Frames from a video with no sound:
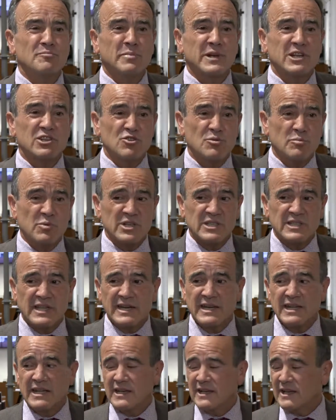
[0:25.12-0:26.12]

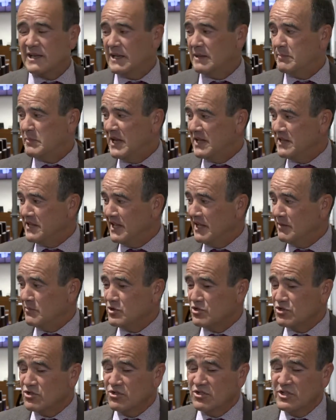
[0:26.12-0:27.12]
presupuestaria que
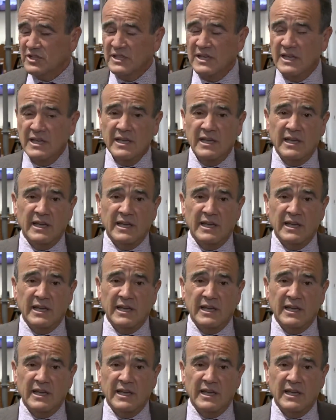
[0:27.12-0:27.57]
planteamos hoy,